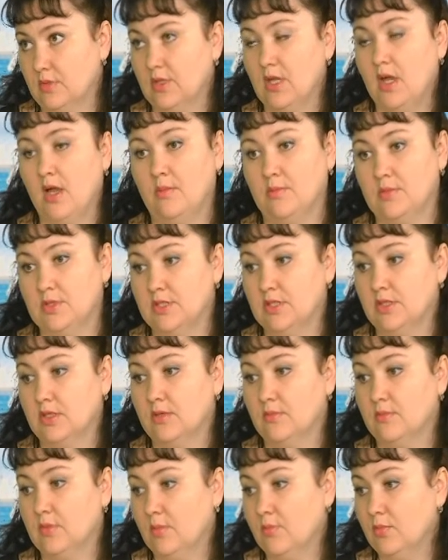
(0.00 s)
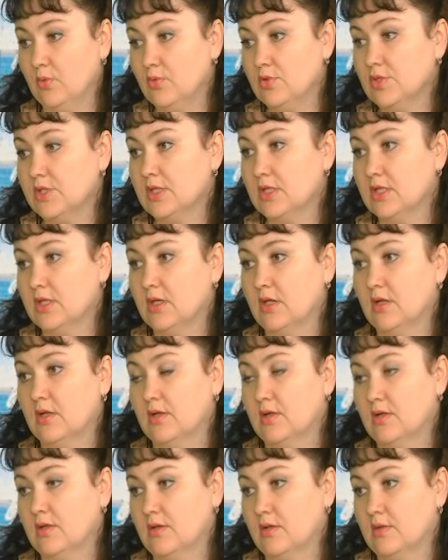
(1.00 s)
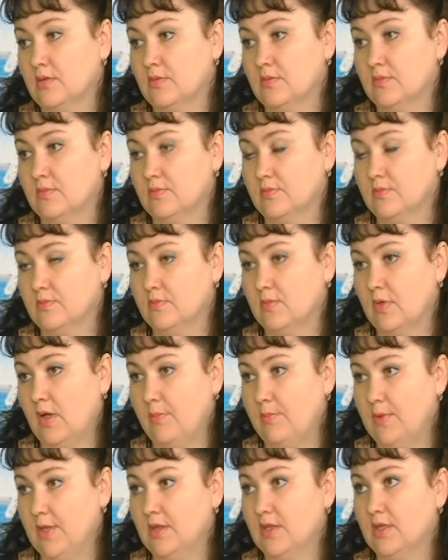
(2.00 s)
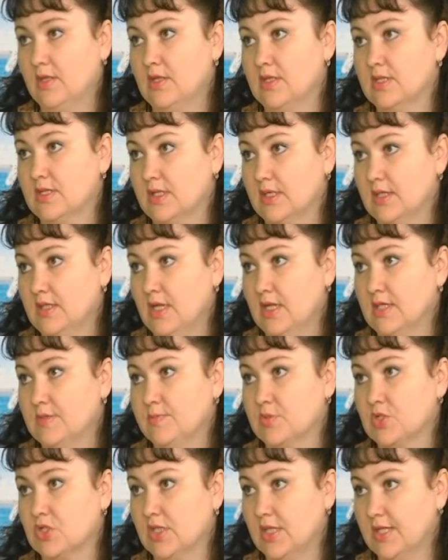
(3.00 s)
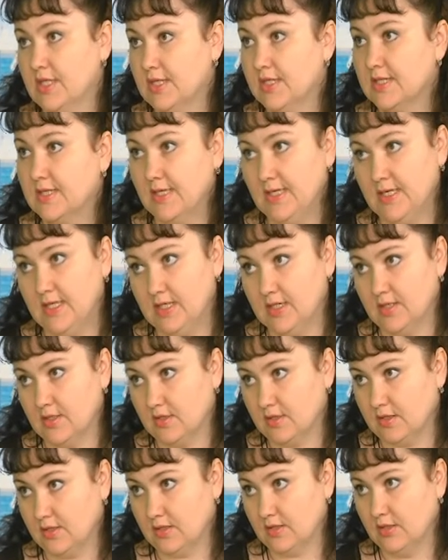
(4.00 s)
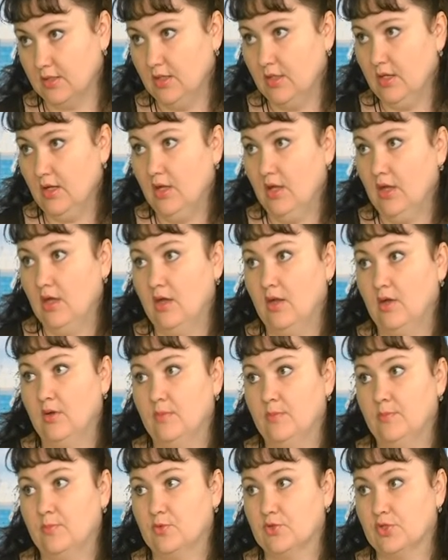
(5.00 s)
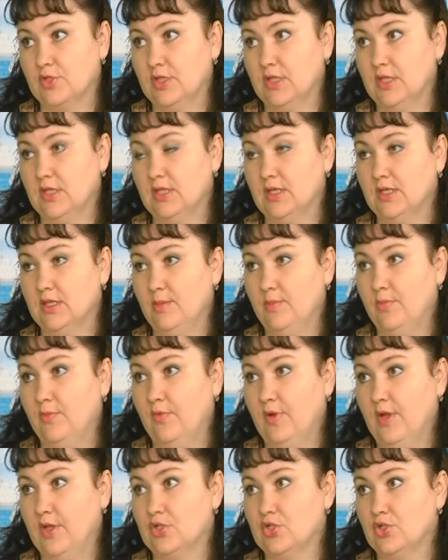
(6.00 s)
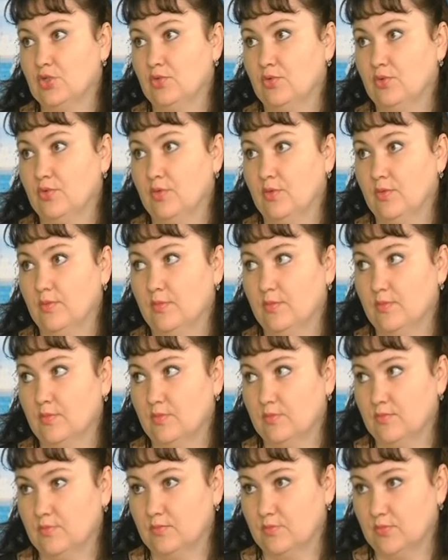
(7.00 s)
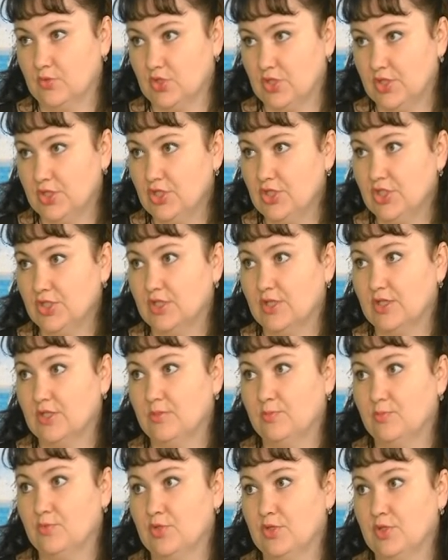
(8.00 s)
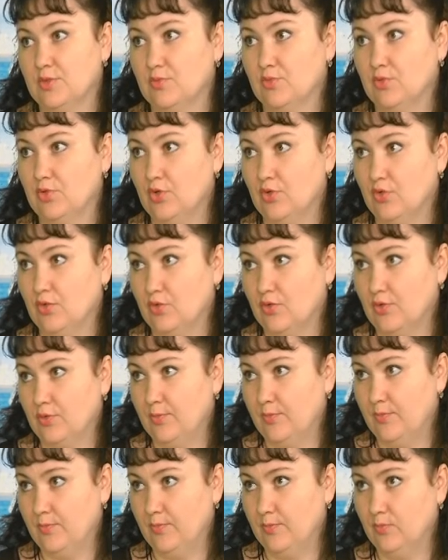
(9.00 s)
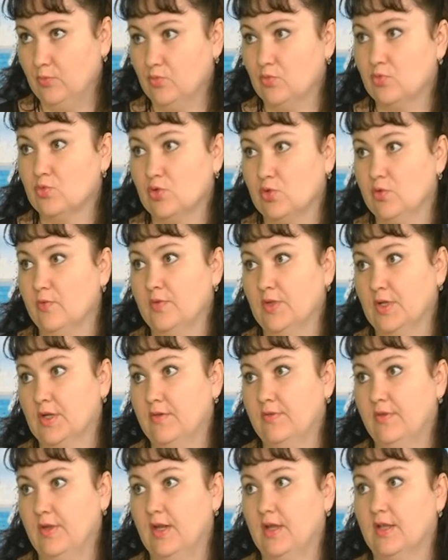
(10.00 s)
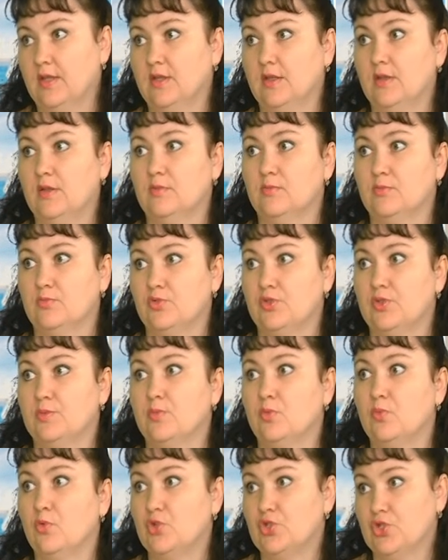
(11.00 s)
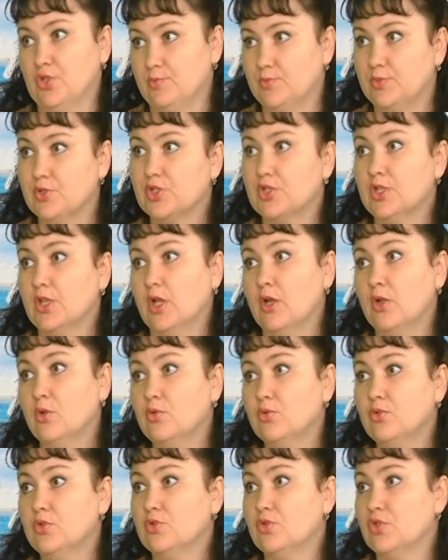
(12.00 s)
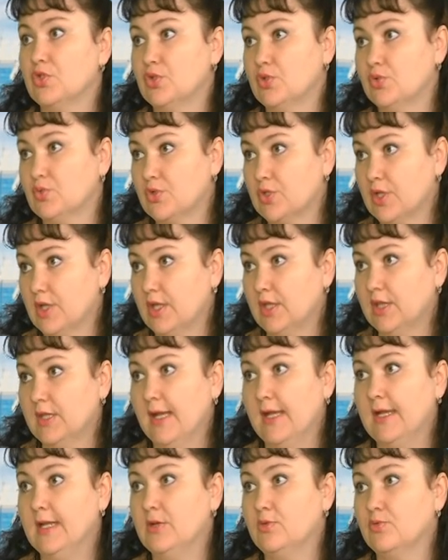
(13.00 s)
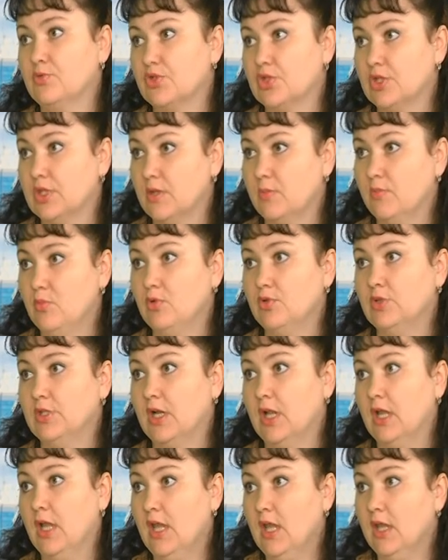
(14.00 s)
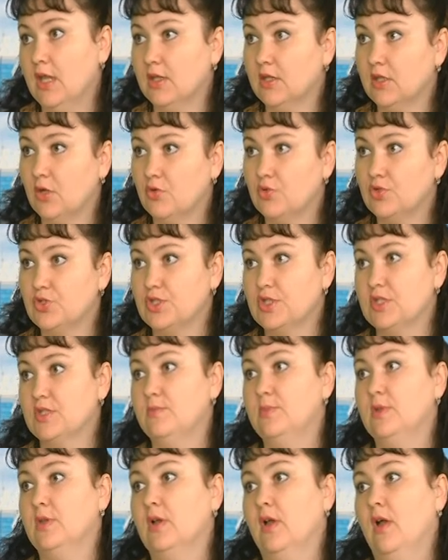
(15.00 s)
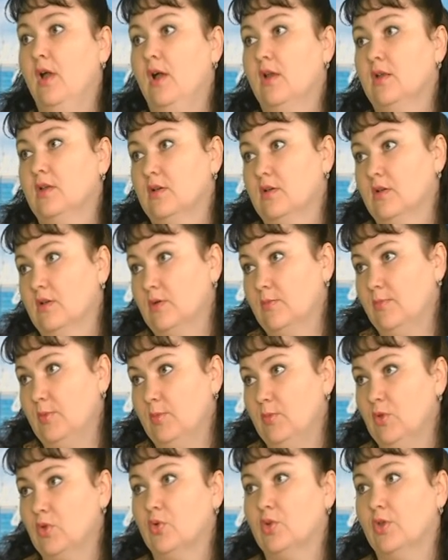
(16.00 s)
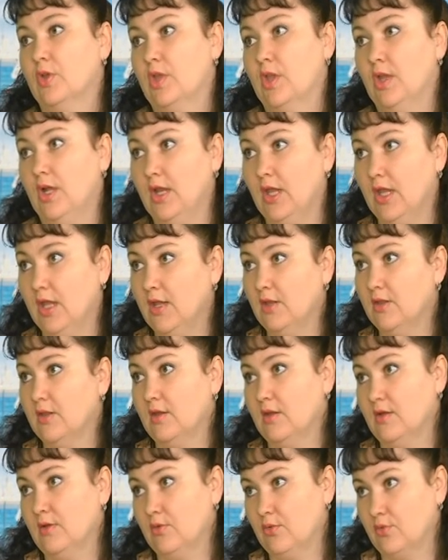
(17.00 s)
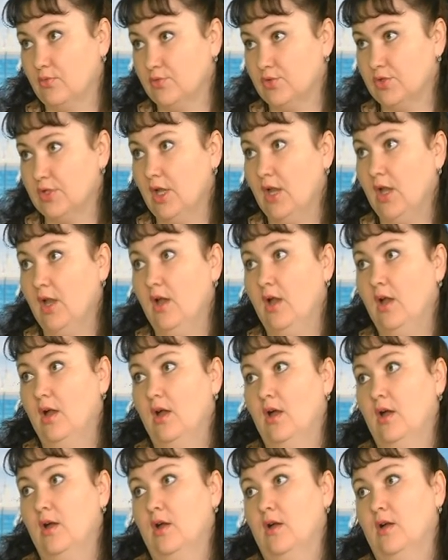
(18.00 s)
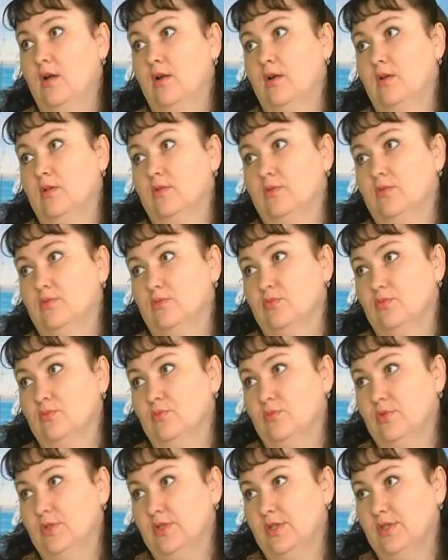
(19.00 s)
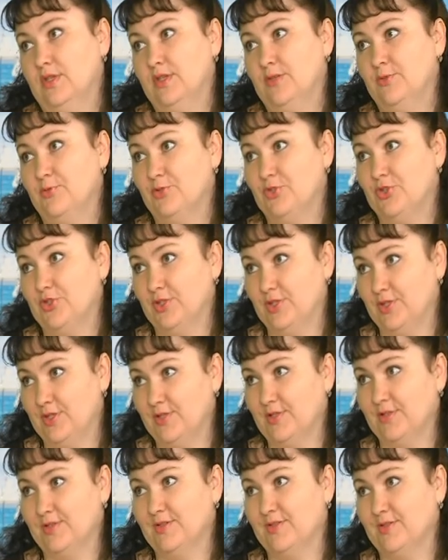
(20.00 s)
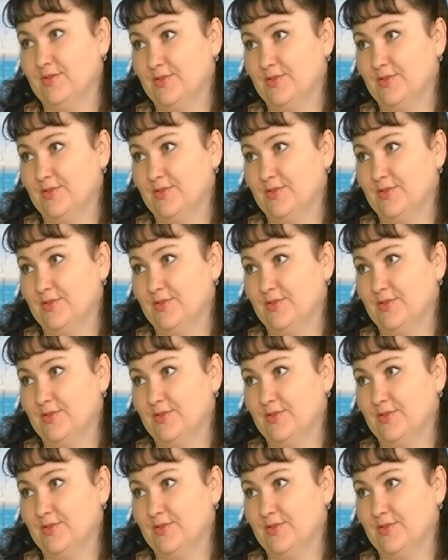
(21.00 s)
да, мы делаем наброски. Э опять-таки, исходя из пожелания клиента. Просто иногда бывает, что женщина, допустим, угу. у нее, ну, условно говоря, да, допустим, очень пышная грудь, очень узкая талия, узкие бедра, и она хочет себе, э, к примеру, кокелье на грудь. Ну, это не очень-то